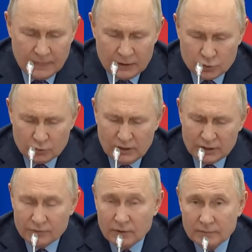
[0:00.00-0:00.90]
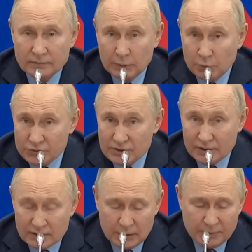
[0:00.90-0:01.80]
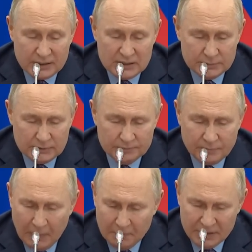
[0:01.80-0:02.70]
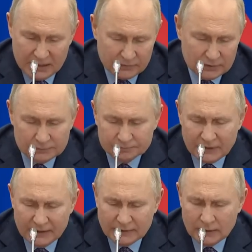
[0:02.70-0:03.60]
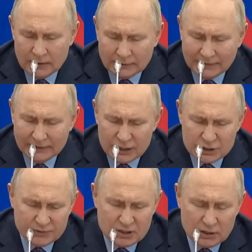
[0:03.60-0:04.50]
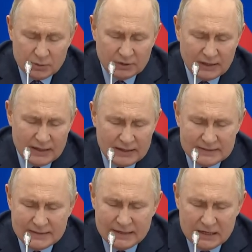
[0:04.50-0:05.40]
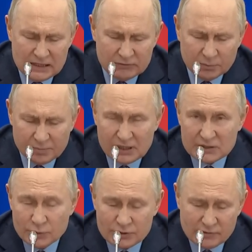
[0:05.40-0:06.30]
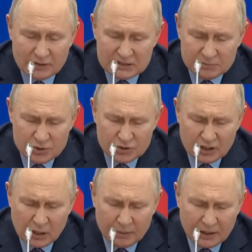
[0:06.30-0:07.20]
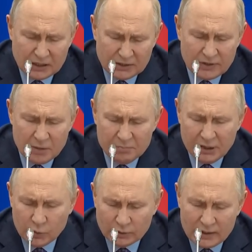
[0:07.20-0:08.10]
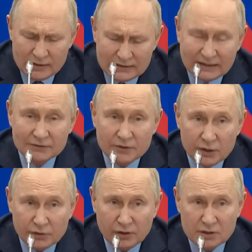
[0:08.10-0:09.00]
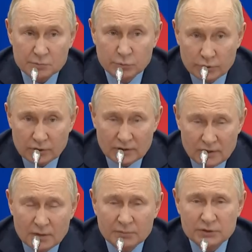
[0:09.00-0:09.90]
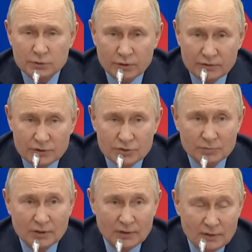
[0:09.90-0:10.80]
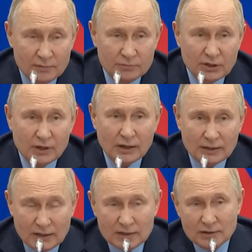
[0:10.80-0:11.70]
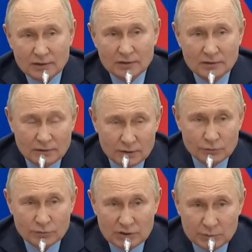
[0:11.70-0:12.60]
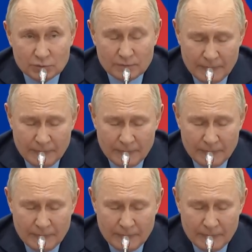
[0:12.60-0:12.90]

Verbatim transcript: Что для этого, на мой взгляд, необходимо? Первое – это налаживание именно серийного производства космических аппаратов, переход к конвейерной сборке. Мы с Юрием Ивановичем многократно эту тему